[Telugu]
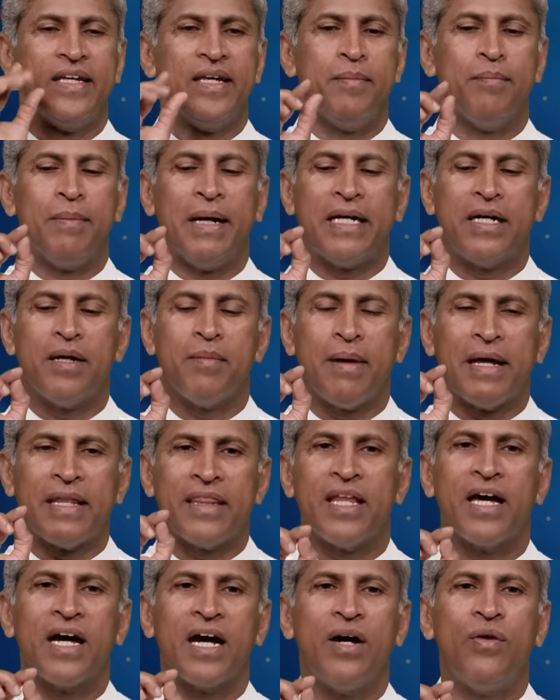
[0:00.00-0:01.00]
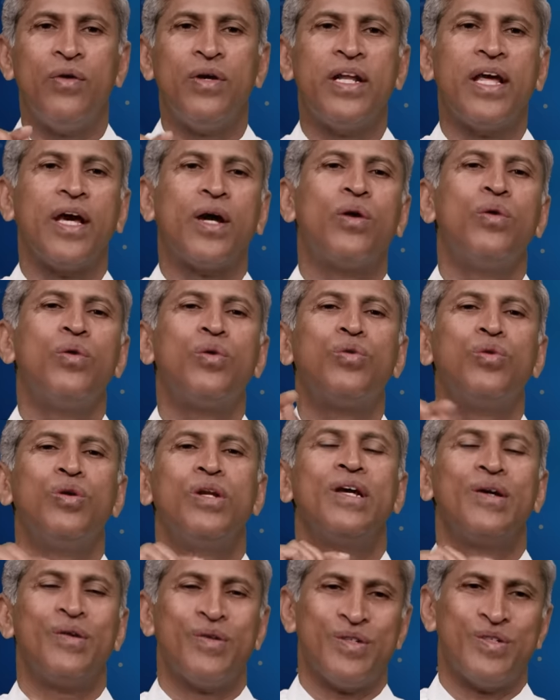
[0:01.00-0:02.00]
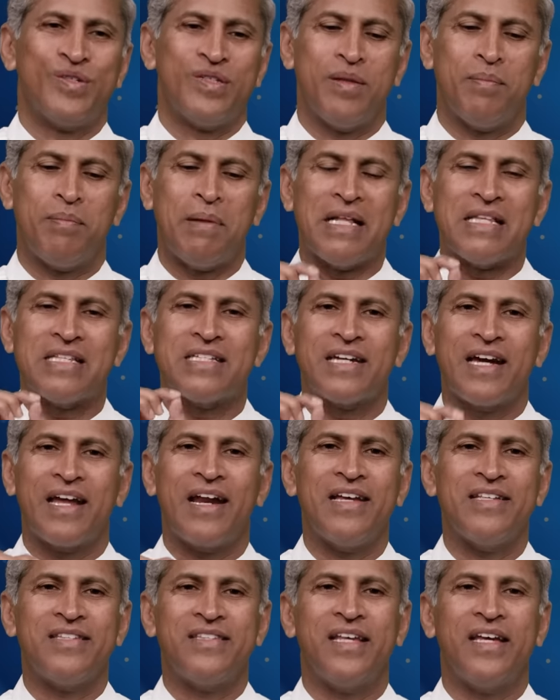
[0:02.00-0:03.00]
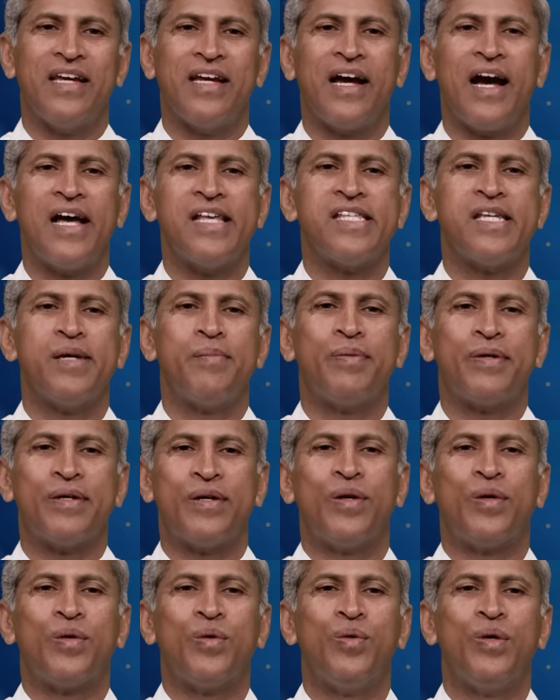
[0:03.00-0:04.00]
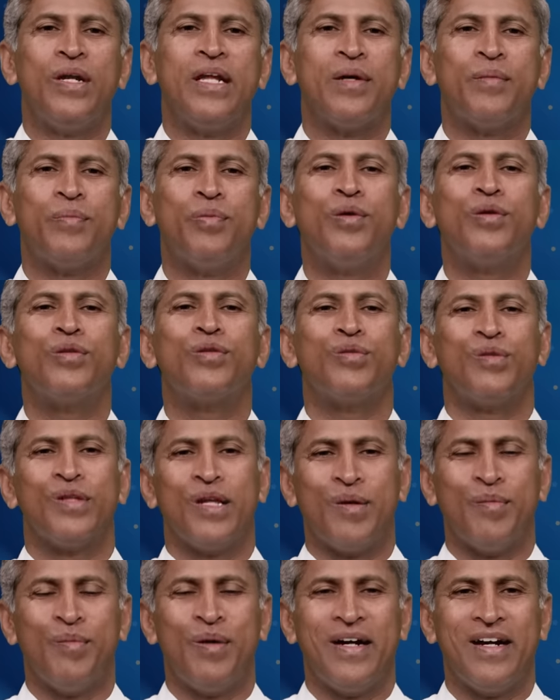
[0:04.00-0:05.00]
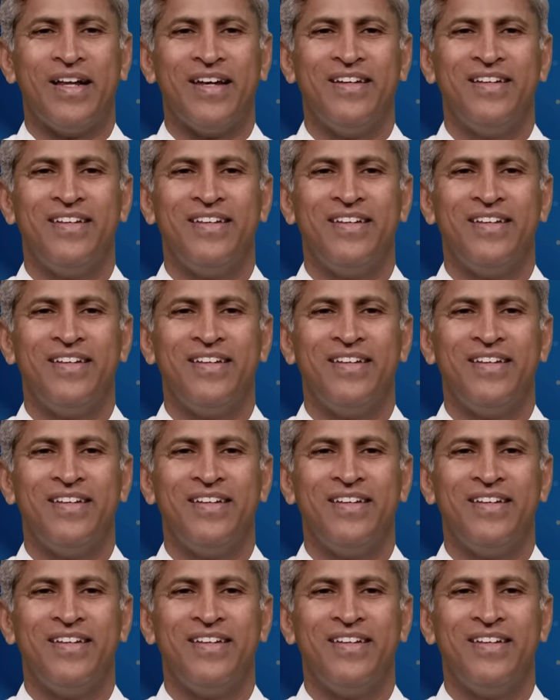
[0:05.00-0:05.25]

ఈ మట్టి మందంగా ఉంటే ఎక్కువ కూలింగ్ వస్తుంది పలచగా రాస్తే కాసేపట్లో కూలింగ్ అనమాట